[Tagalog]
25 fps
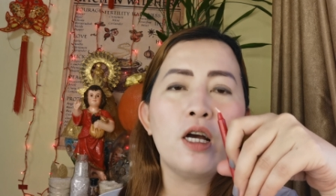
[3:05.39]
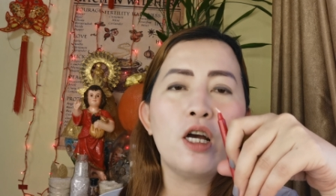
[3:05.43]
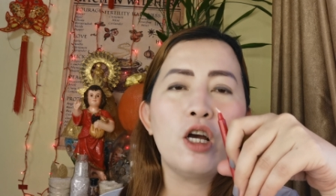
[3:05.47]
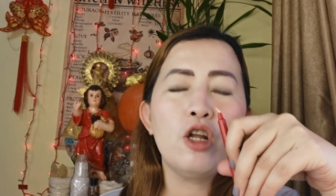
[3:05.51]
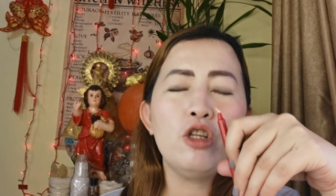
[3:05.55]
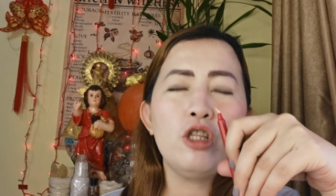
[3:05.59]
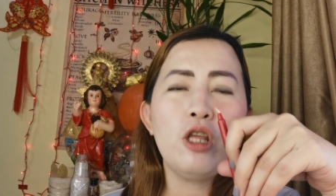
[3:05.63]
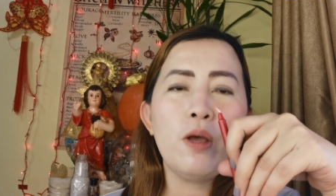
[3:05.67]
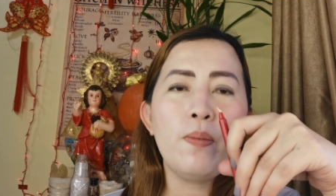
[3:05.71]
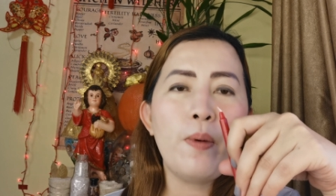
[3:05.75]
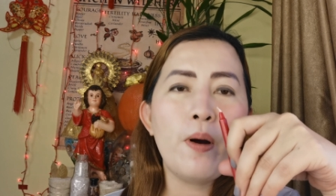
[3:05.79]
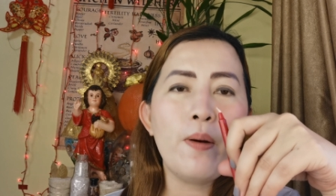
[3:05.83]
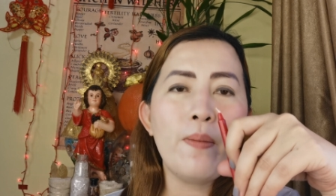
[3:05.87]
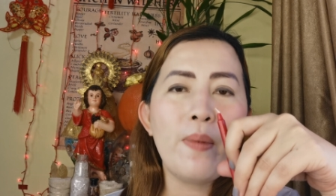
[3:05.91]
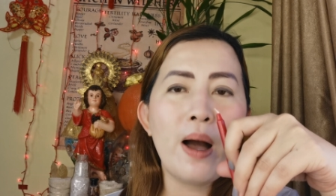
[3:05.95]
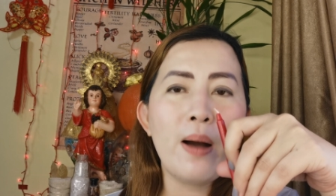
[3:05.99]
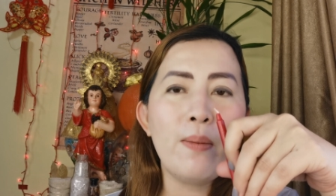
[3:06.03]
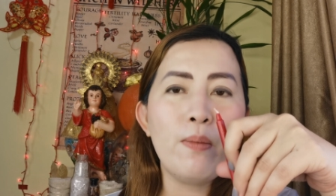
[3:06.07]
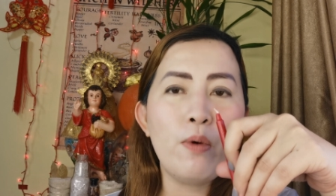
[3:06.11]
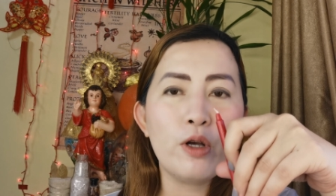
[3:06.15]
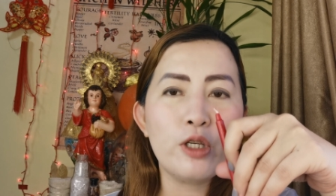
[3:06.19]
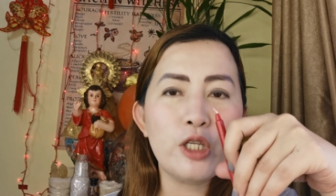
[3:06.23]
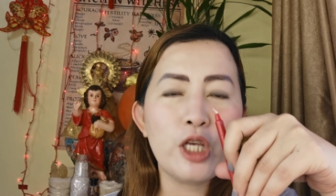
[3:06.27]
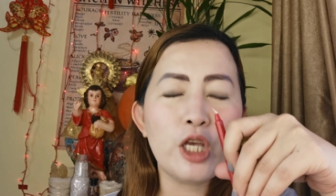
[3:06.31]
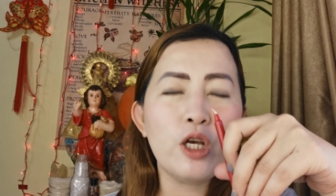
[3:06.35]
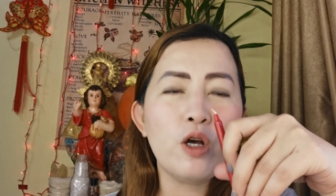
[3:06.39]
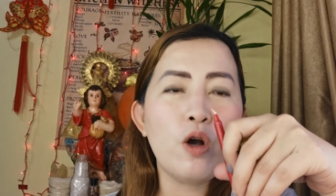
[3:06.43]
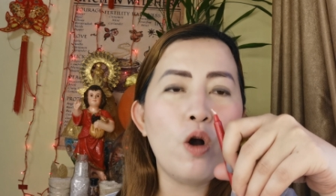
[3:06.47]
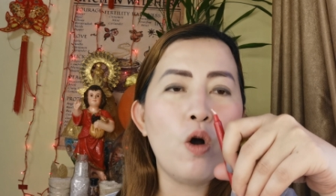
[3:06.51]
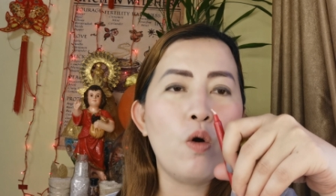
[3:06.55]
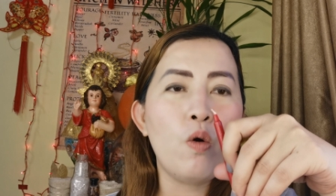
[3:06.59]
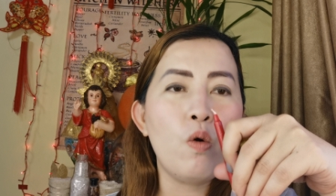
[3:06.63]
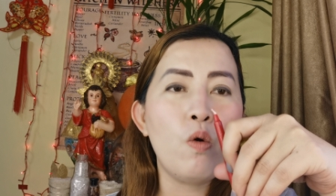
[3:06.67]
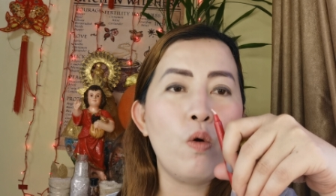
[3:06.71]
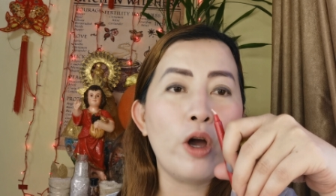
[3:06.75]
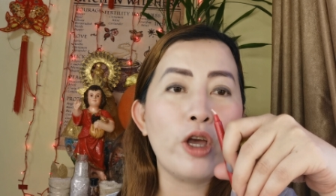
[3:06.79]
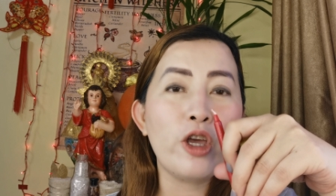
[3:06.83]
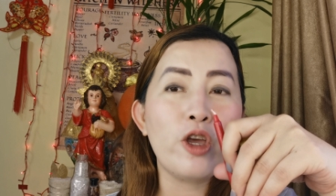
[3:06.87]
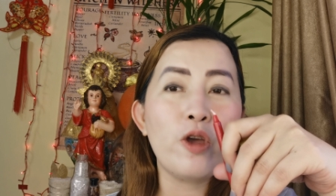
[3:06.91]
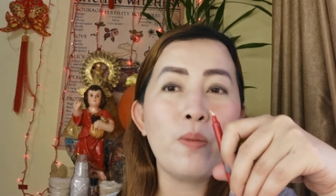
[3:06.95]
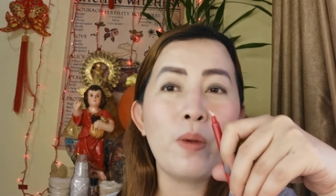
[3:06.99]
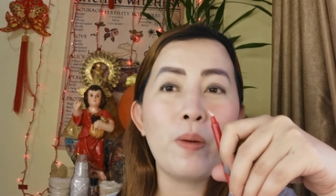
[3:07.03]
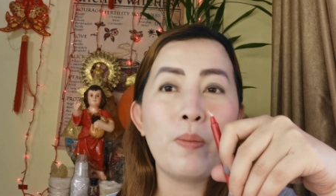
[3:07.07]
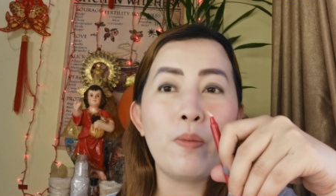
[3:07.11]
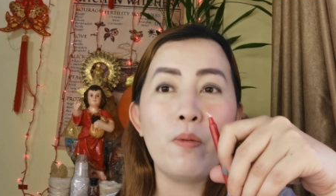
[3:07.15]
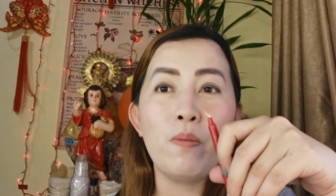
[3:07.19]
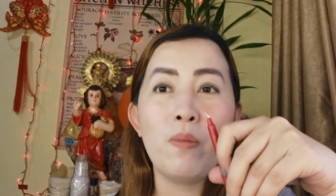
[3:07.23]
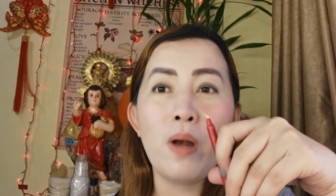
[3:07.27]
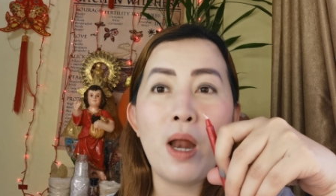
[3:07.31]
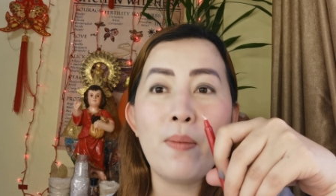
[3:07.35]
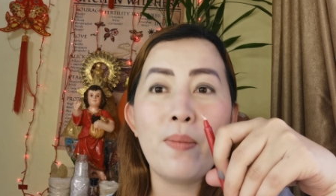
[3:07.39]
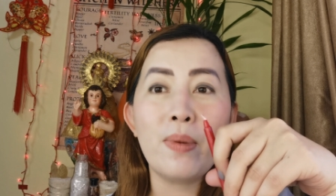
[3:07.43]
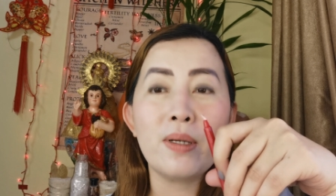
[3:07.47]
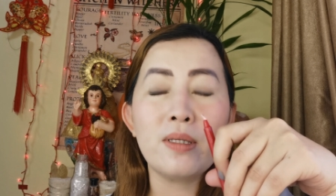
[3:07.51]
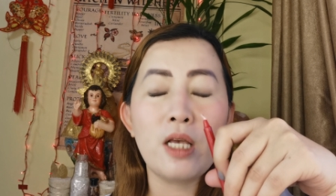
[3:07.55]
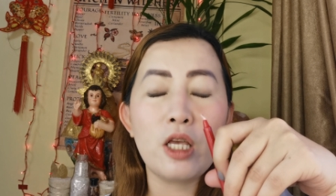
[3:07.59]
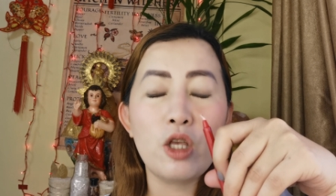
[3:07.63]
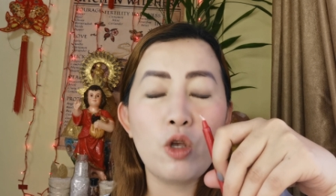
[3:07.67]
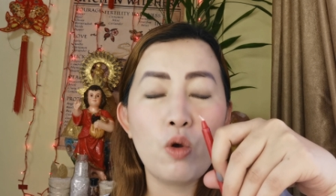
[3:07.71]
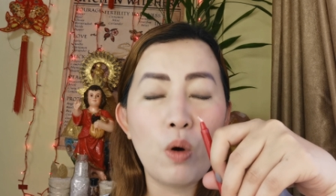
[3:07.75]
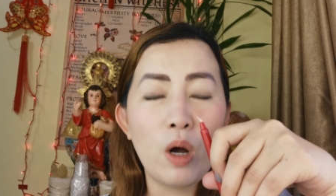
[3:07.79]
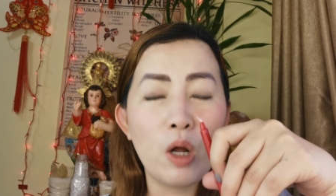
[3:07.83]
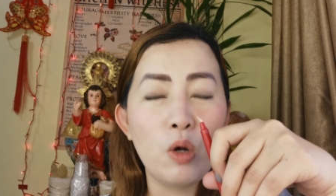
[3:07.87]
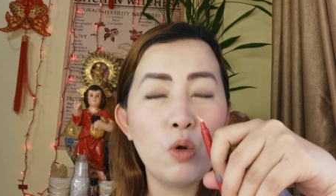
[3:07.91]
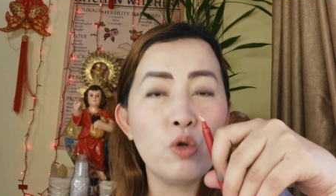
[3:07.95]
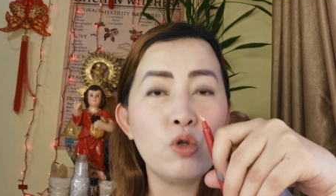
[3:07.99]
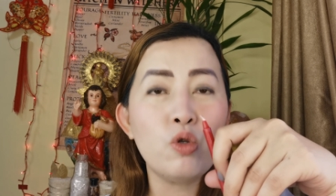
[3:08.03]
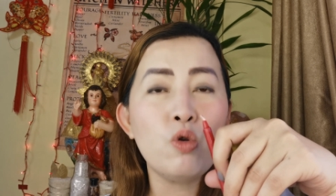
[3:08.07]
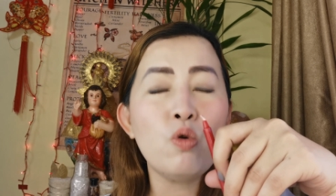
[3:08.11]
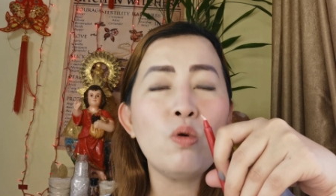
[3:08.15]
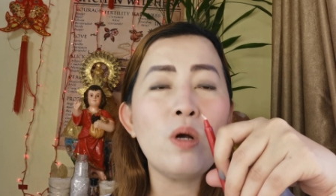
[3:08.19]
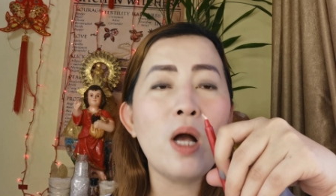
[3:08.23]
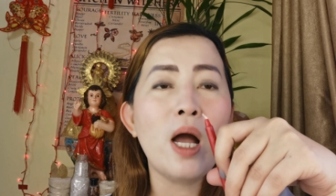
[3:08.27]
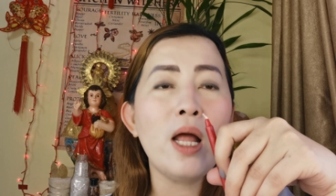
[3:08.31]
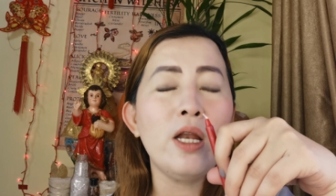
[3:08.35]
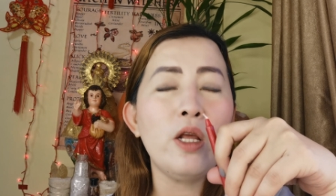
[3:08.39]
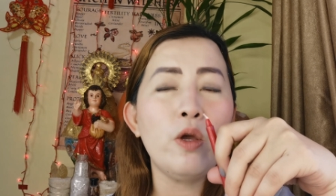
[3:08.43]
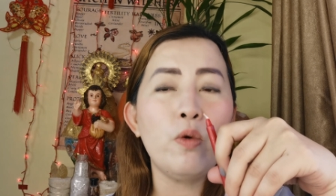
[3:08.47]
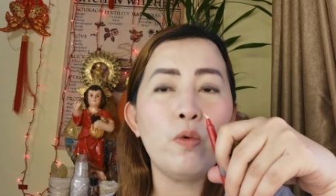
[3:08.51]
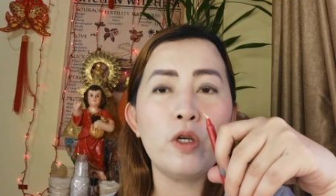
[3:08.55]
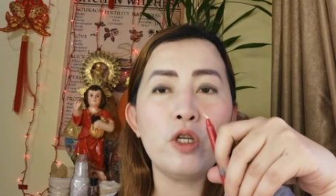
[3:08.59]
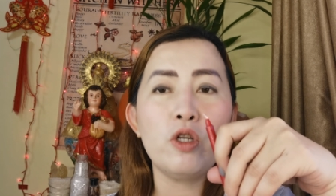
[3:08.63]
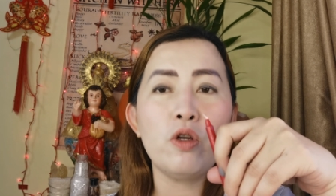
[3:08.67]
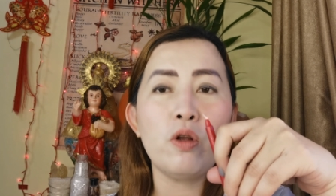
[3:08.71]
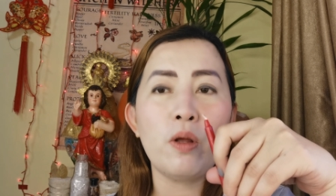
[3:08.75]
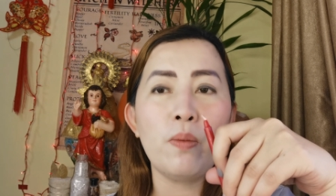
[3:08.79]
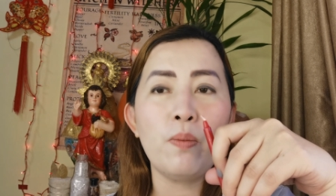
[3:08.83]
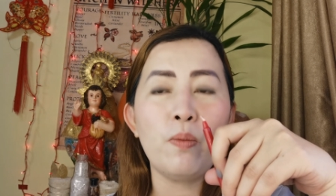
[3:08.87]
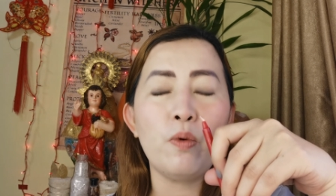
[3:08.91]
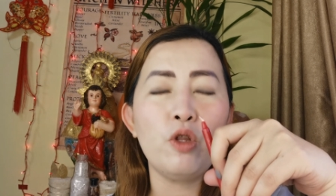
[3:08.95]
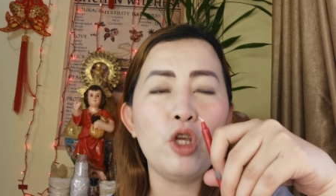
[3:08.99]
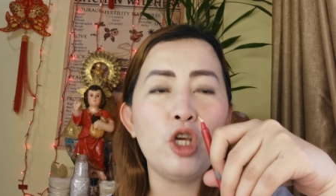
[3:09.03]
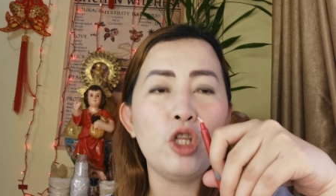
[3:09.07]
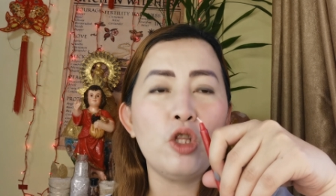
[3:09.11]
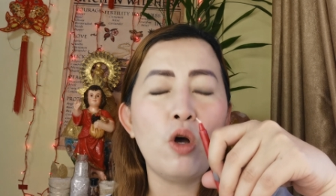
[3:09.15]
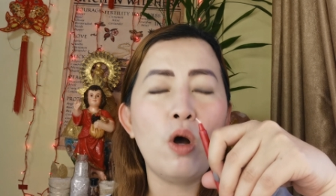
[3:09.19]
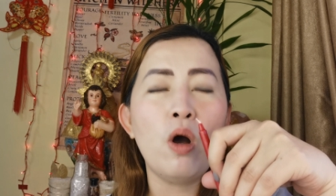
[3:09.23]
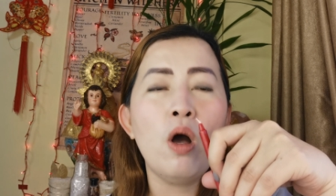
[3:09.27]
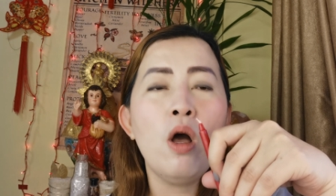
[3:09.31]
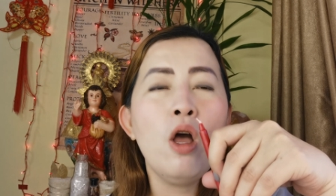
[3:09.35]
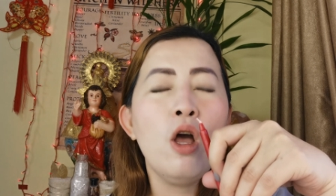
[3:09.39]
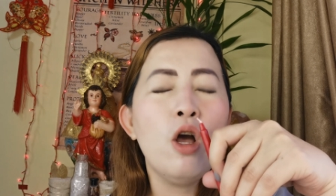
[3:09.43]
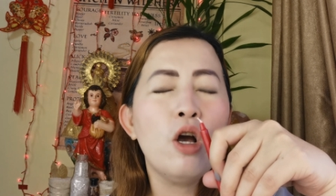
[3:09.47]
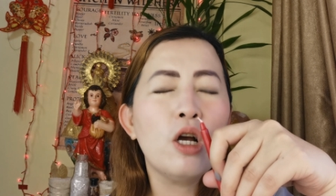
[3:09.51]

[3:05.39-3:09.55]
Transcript: Ganun din po mga bossing ko, kung kayo may problema sa inyong kalusugan, i-wish rin po dito,